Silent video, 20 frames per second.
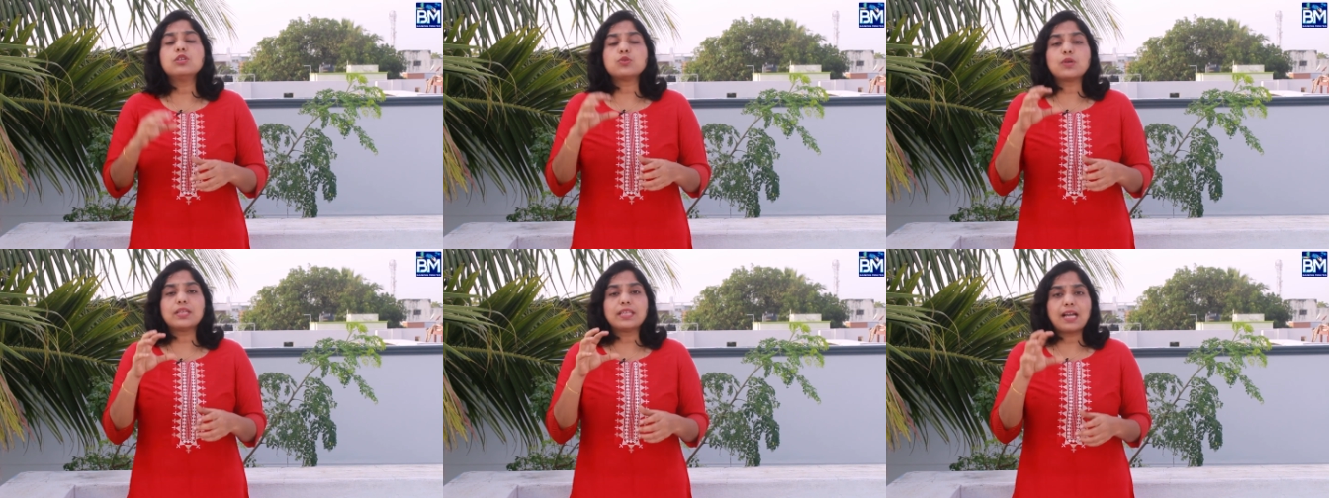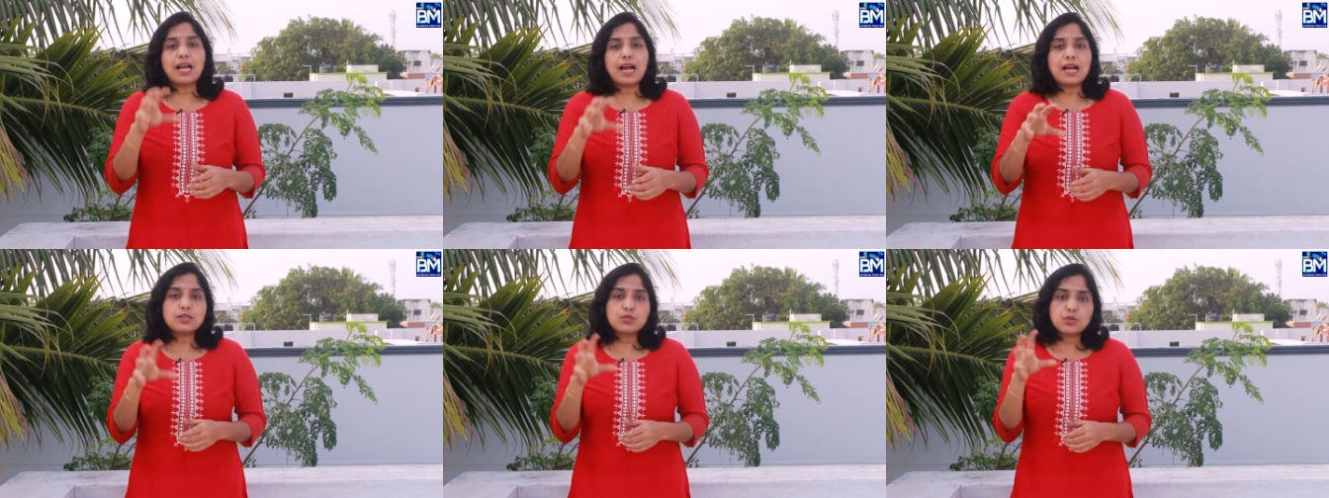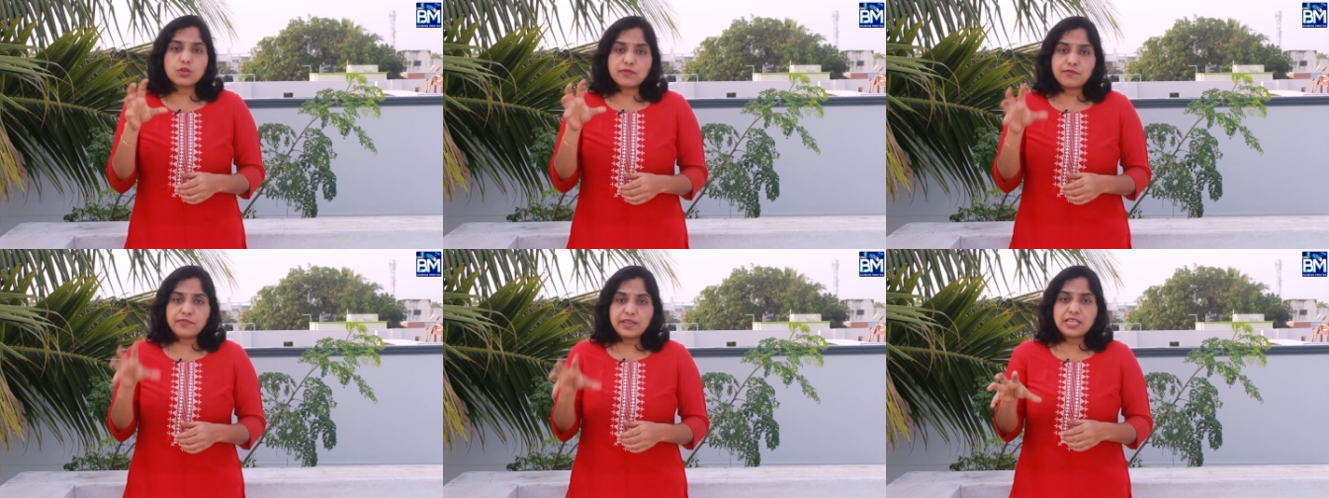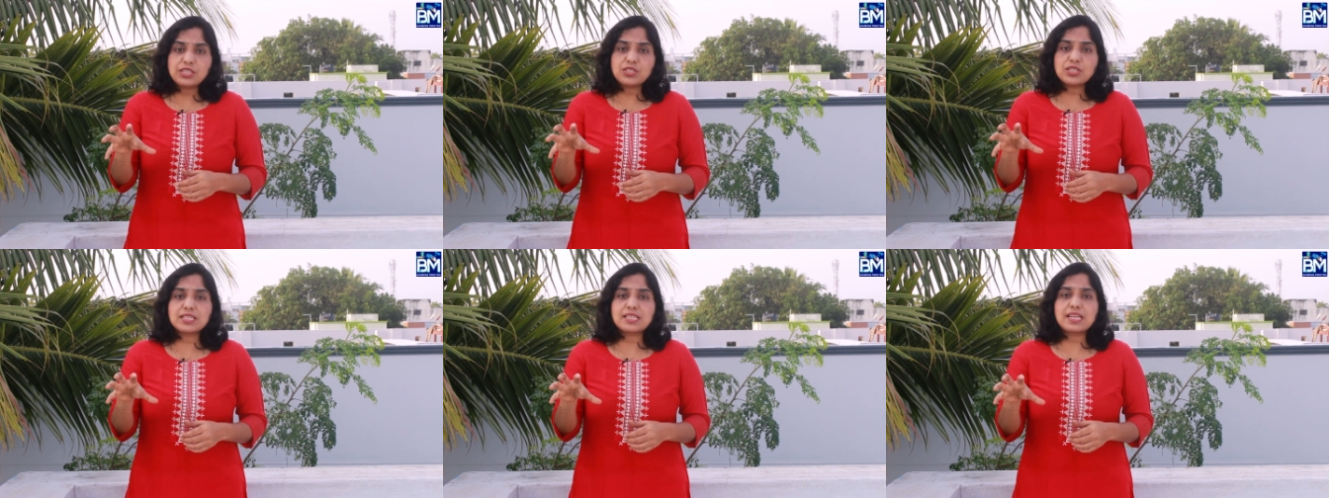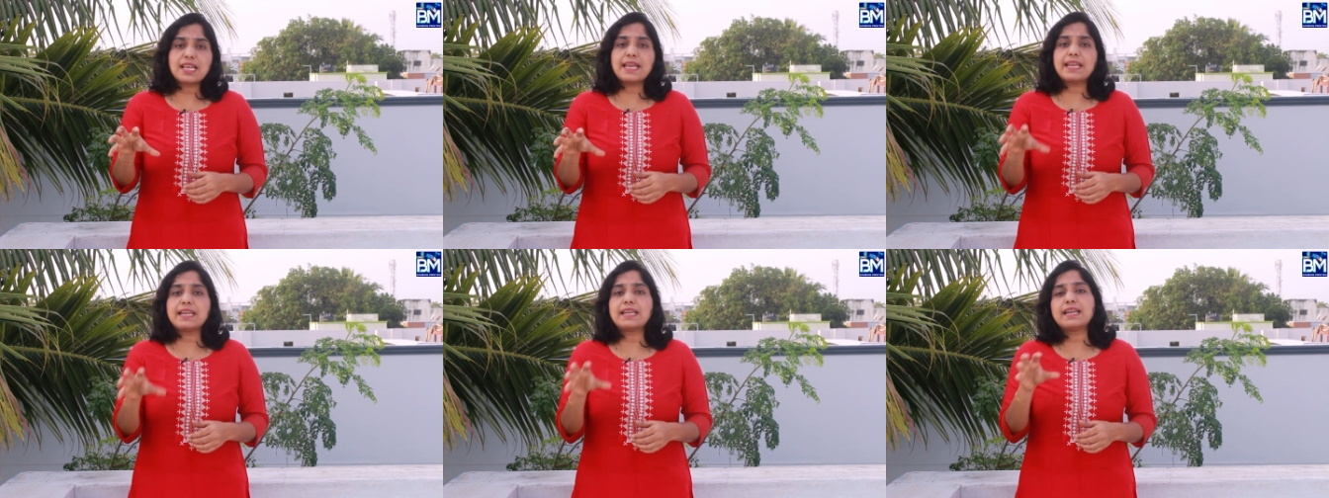ஸோ அந்த கார்ட்ஸோட
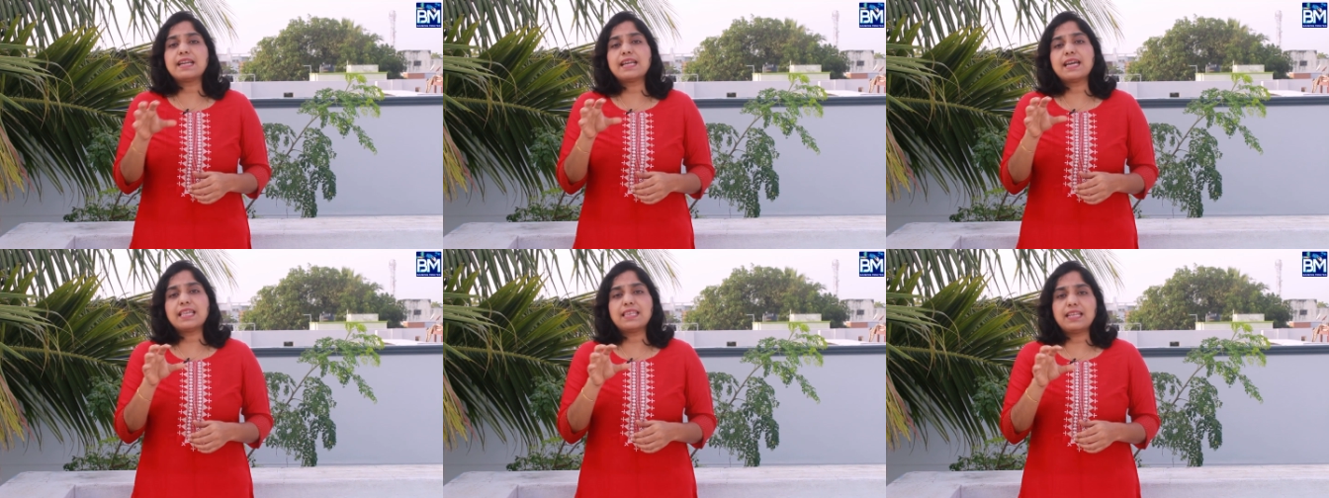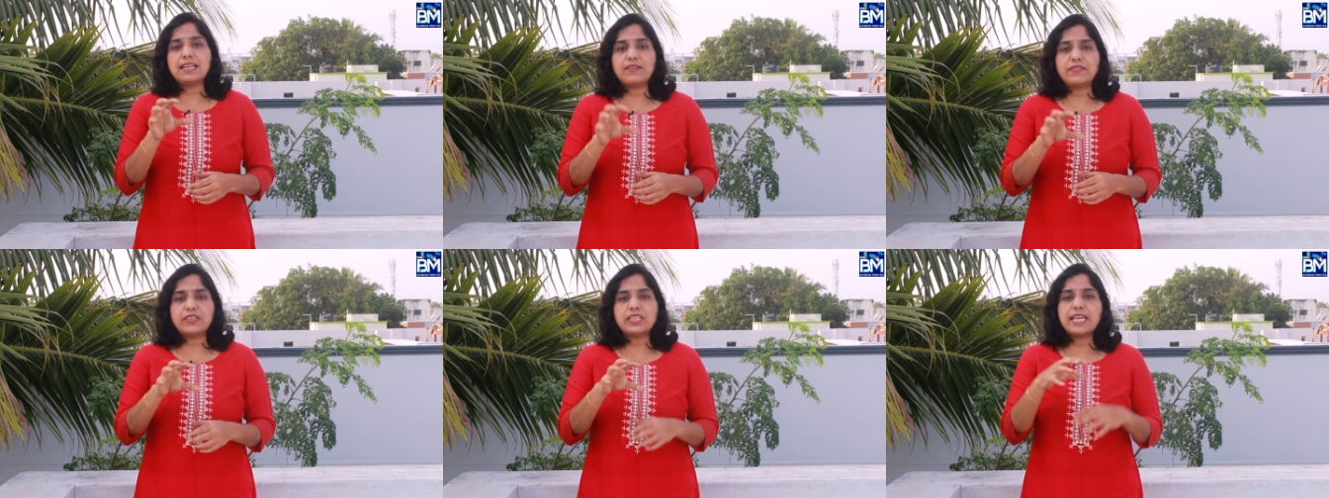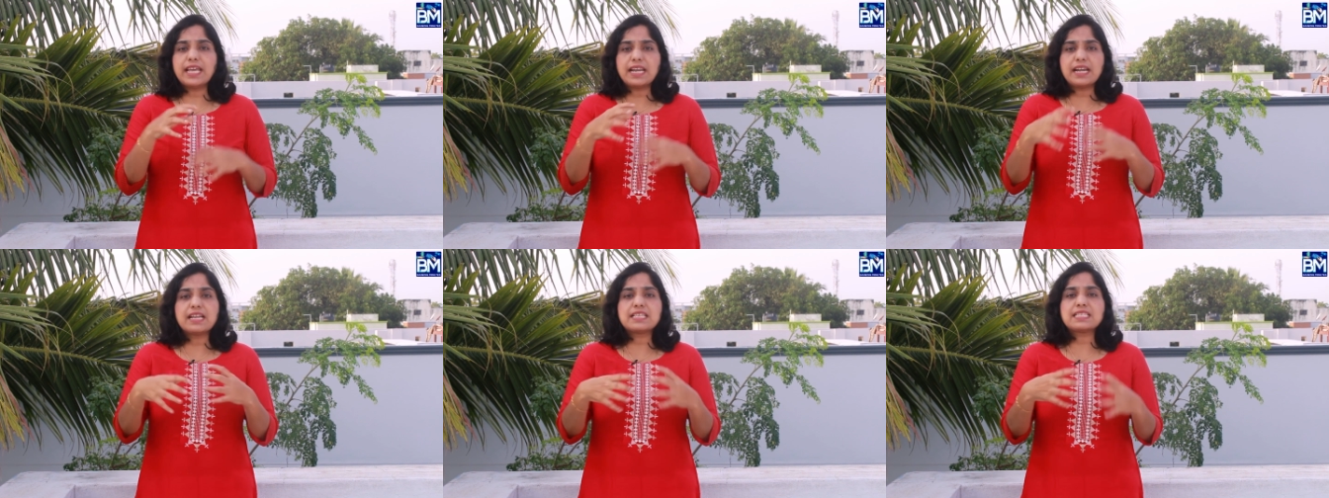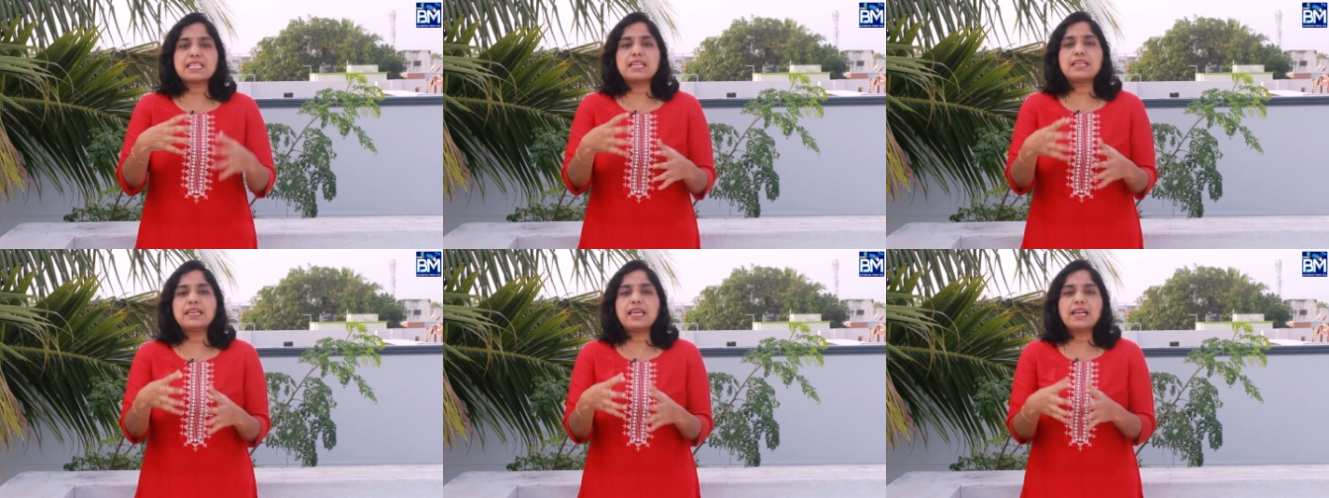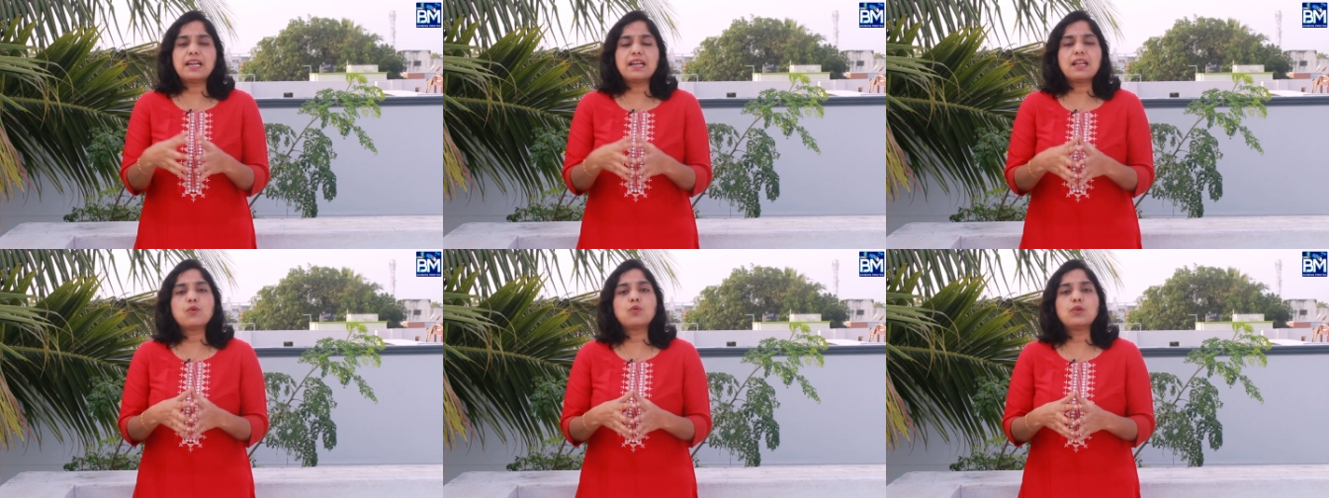ஃபீச்சர்ஸ்லாம் என்னென்ன அதில் வந்து என்னென்ன
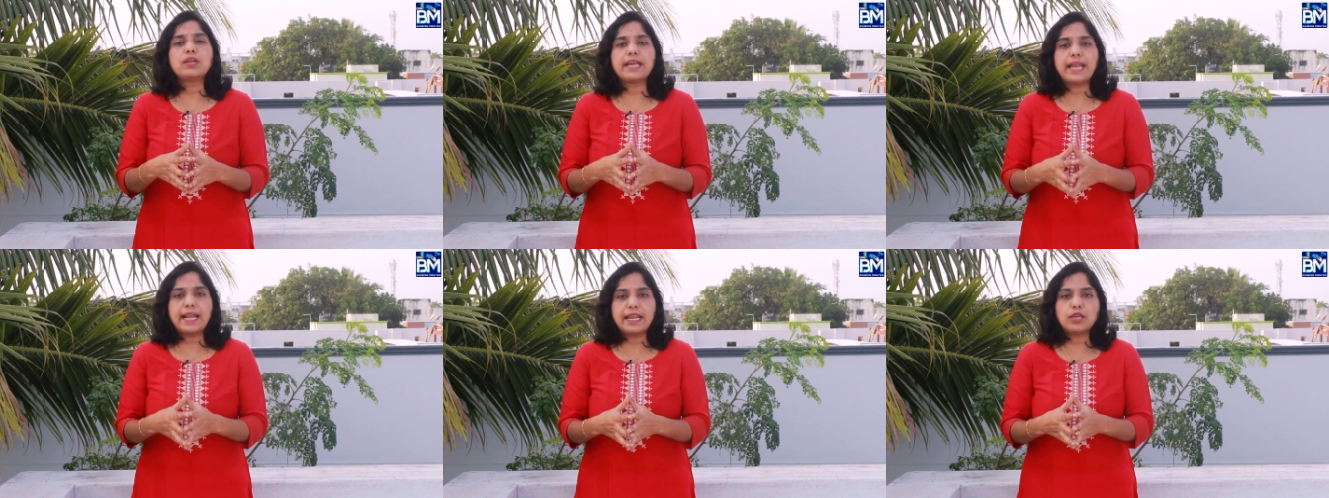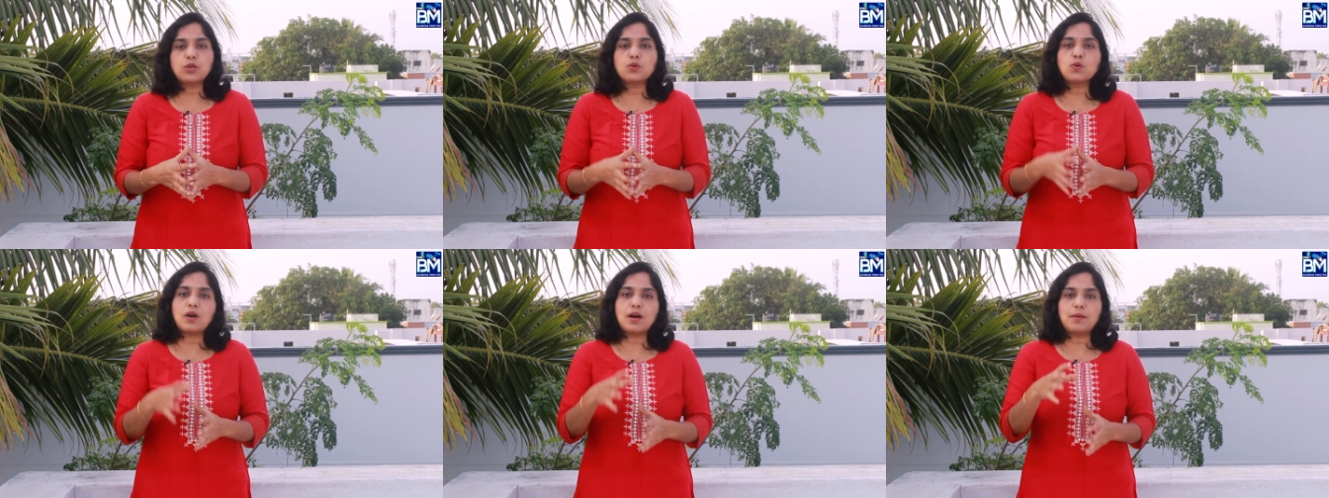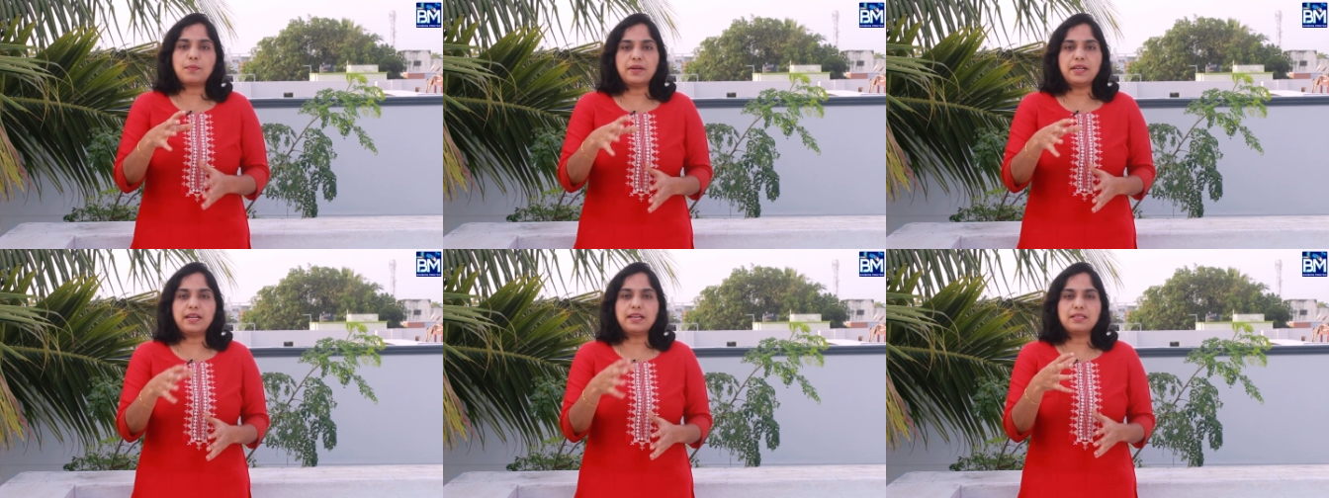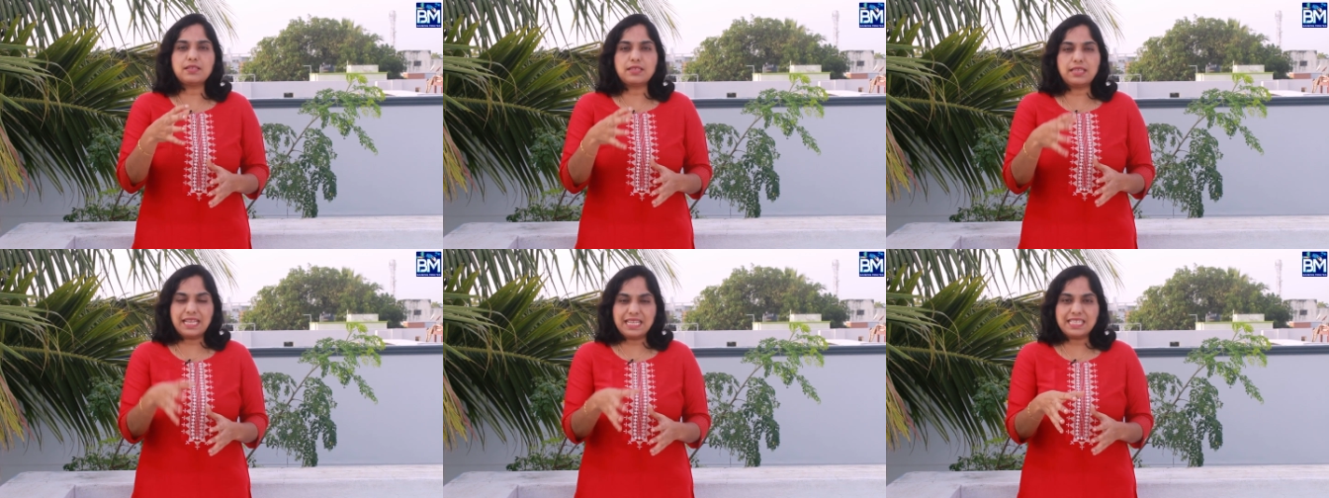சலுகைகள்லாம் உங்களுக்கு கிடைக்கும் அப்படின்னு